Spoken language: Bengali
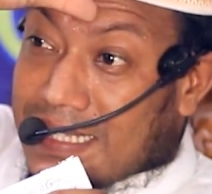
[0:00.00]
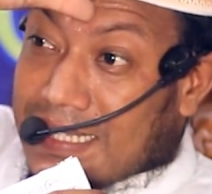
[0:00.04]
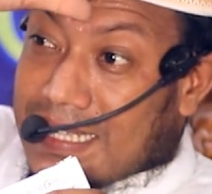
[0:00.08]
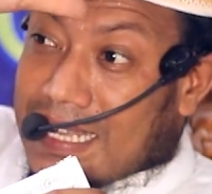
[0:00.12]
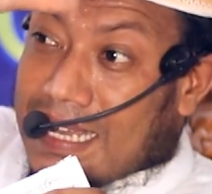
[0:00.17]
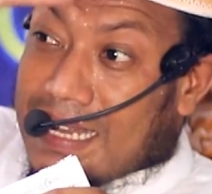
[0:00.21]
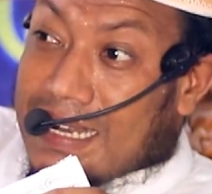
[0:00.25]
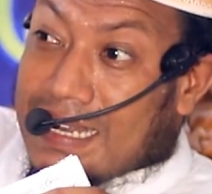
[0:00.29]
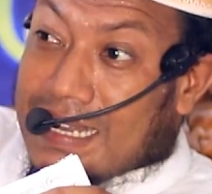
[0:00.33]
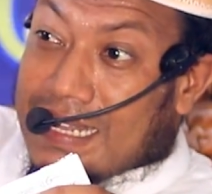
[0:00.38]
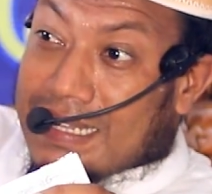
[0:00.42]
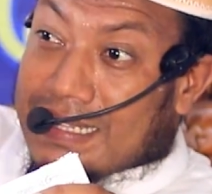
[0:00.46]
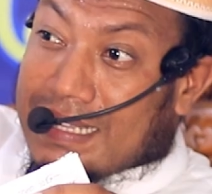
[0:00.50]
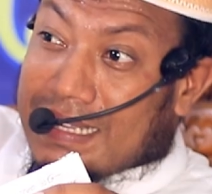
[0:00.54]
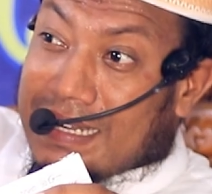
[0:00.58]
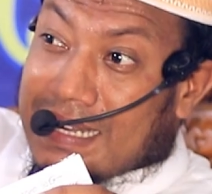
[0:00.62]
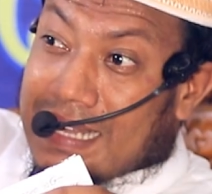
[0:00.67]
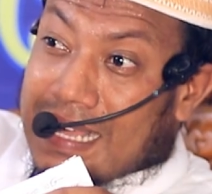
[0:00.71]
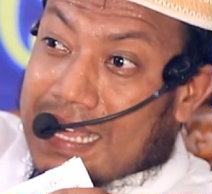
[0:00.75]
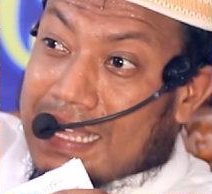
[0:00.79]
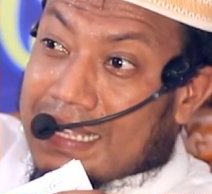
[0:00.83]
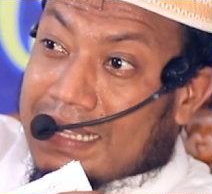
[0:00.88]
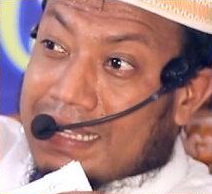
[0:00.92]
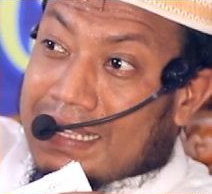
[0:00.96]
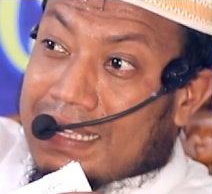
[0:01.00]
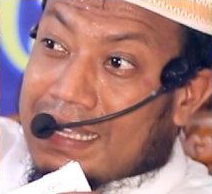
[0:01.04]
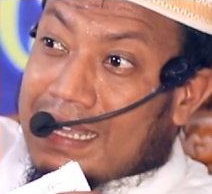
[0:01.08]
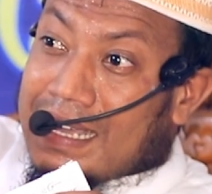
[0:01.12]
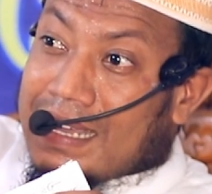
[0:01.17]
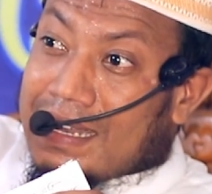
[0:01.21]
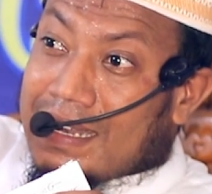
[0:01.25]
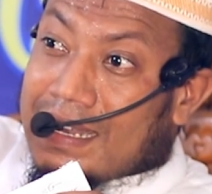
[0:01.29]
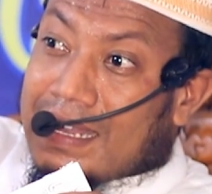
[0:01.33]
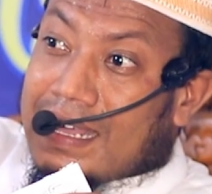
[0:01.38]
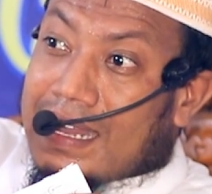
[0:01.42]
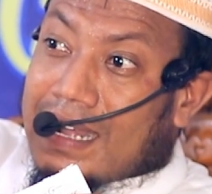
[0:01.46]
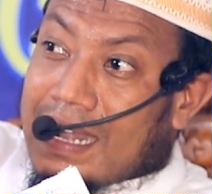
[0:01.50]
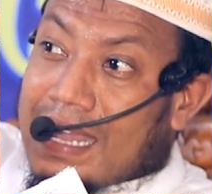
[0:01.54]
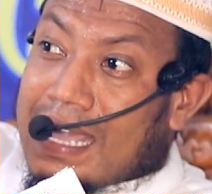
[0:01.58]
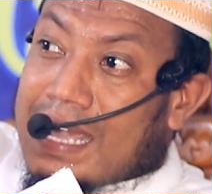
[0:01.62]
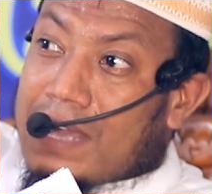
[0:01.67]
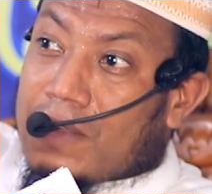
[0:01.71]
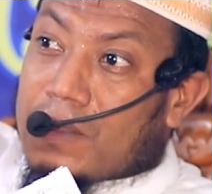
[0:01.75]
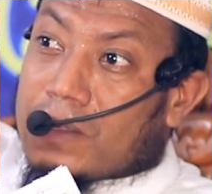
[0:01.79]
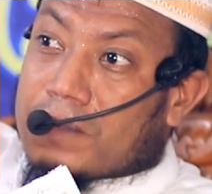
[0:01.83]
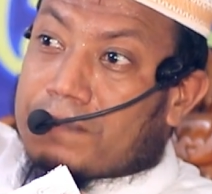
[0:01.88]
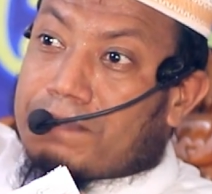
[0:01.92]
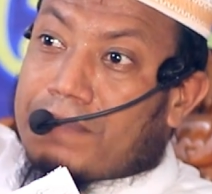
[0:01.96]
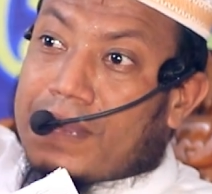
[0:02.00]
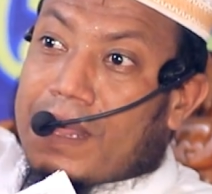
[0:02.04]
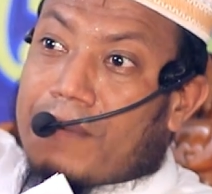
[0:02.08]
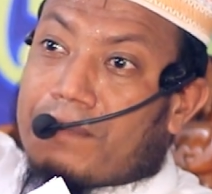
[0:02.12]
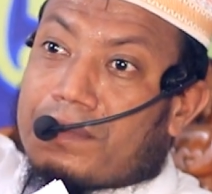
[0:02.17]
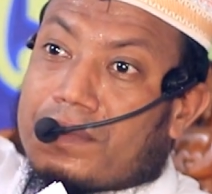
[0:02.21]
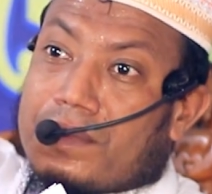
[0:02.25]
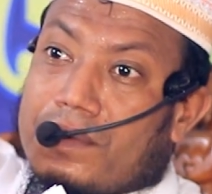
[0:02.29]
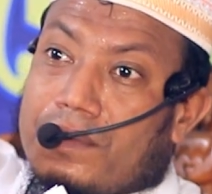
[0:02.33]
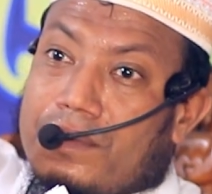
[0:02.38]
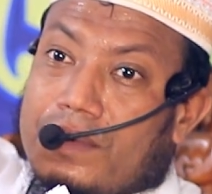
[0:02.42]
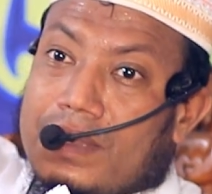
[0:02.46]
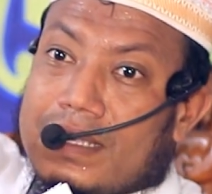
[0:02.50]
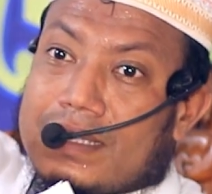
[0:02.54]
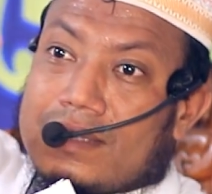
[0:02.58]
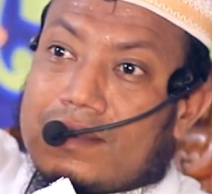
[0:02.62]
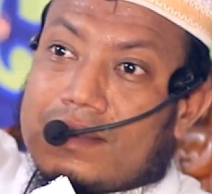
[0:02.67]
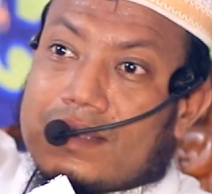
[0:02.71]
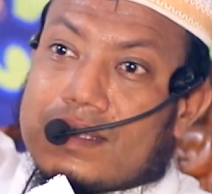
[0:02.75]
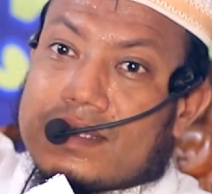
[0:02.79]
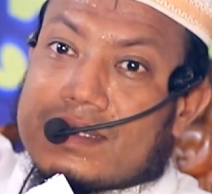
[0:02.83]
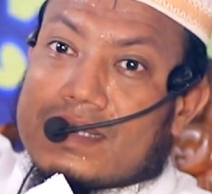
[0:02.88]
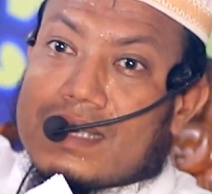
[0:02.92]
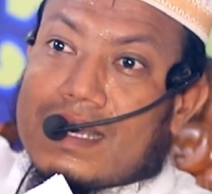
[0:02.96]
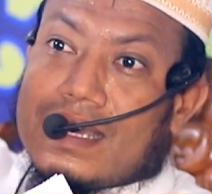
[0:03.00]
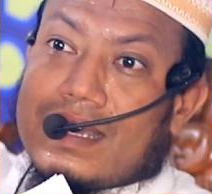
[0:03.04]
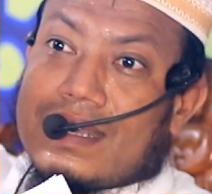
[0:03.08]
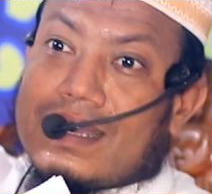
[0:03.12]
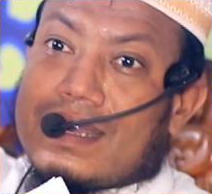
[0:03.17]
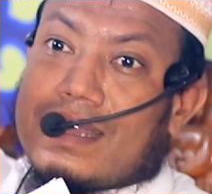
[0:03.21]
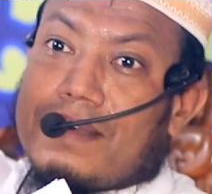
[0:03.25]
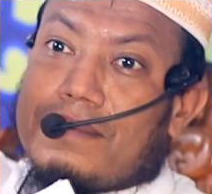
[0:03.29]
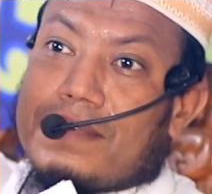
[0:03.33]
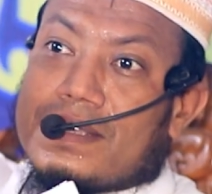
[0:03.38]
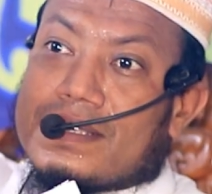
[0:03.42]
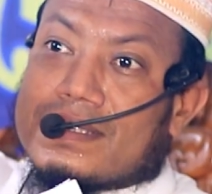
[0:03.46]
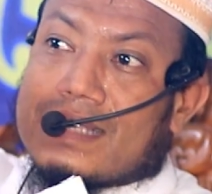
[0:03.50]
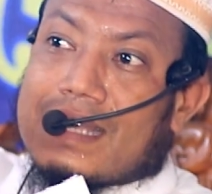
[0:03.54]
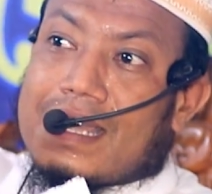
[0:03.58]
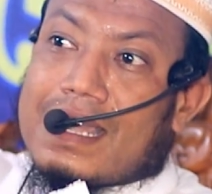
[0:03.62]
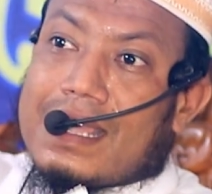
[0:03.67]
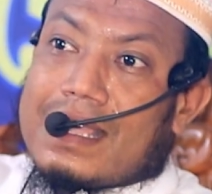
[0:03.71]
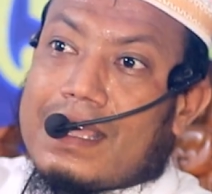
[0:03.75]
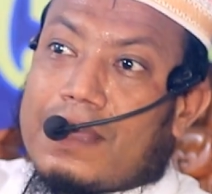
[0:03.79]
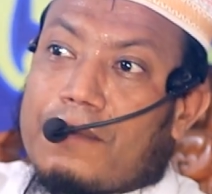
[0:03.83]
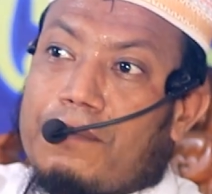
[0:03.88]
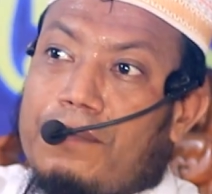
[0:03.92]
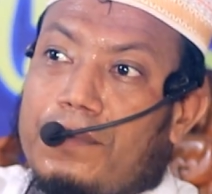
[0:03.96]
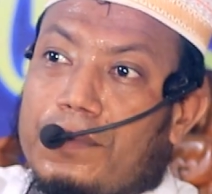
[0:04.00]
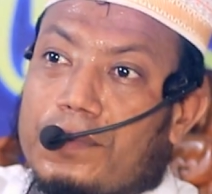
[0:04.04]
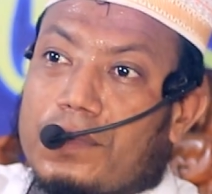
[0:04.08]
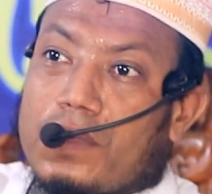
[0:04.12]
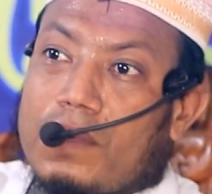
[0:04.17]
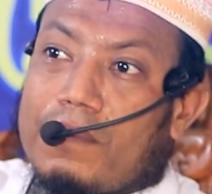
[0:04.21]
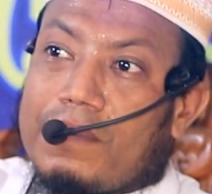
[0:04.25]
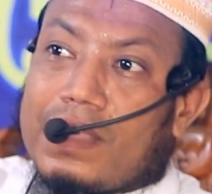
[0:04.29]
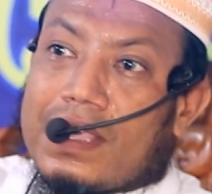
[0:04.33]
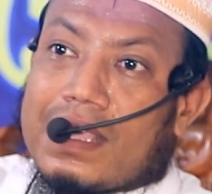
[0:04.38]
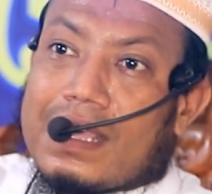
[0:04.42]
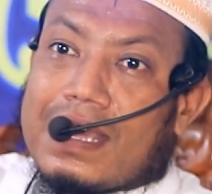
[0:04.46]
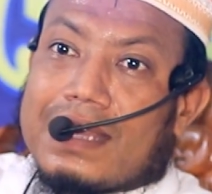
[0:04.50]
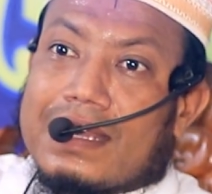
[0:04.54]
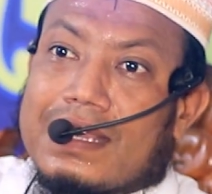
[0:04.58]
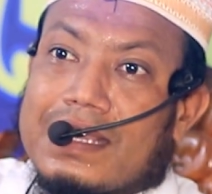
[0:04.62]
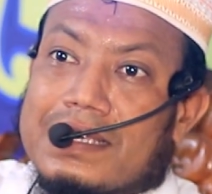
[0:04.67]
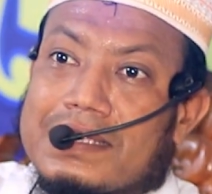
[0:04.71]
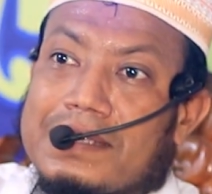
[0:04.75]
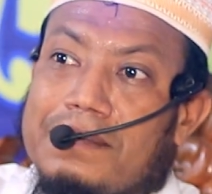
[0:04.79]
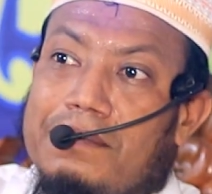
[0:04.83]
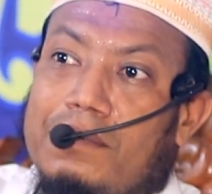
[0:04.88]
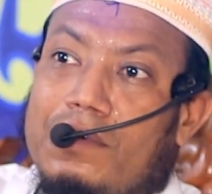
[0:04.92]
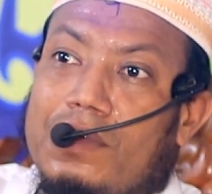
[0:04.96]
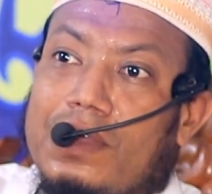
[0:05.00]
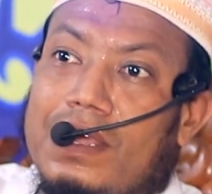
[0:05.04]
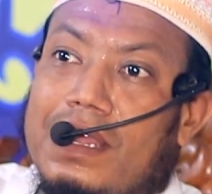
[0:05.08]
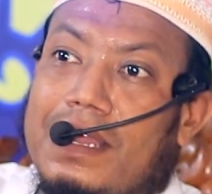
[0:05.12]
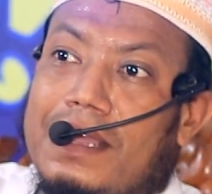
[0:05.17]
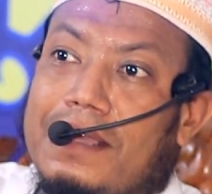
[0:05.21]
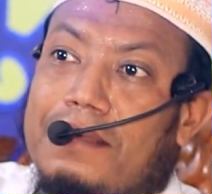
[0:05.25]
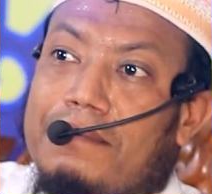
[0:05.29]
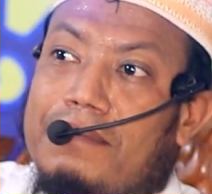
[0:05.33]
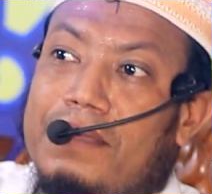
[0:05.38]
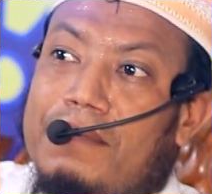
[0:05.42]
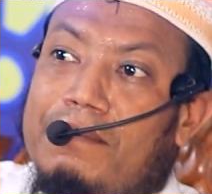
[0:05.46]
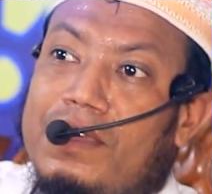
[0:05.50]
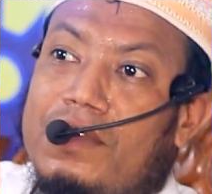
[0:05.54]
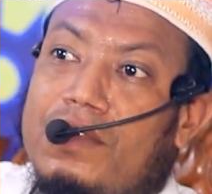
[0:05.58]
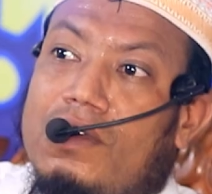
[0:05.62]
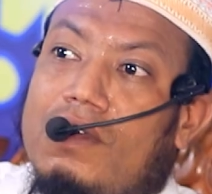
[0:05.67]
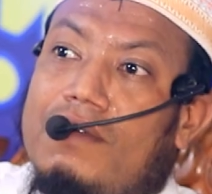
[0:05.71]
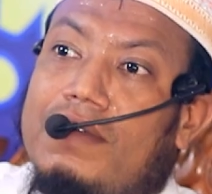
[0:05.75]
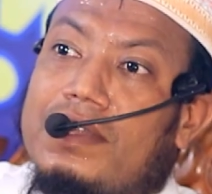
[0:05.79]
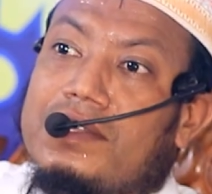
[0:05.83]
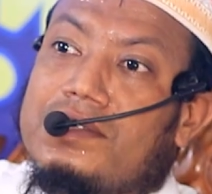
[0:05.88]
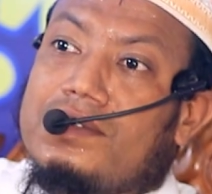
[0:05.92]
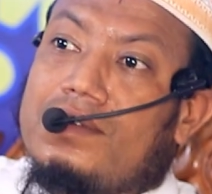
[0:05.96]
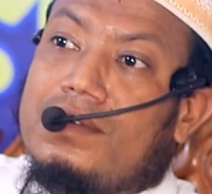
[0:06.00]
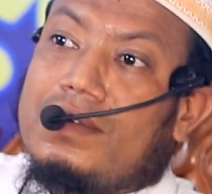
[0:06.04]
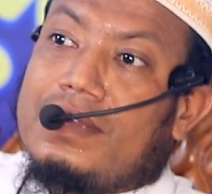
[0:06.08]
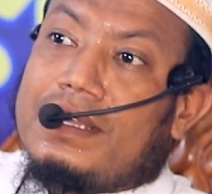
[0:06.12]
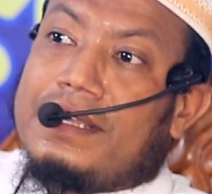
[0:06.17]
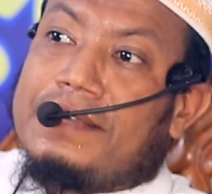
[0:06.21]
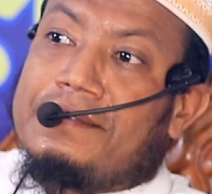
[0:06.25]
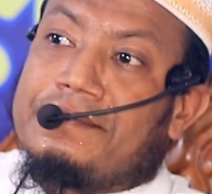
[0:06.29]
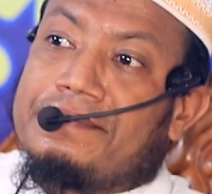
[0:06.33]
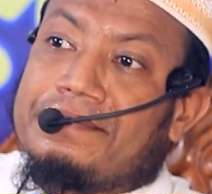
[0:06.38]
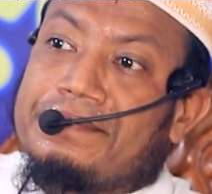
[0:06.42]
জান্নাতে না দিয়ে আল্লাহর লানত প্রাপ্ত হয়ে যদি জাহান নামে যায় আর প্রথমে কার কাছে বলা লাগবে বের হওয়ার জন্য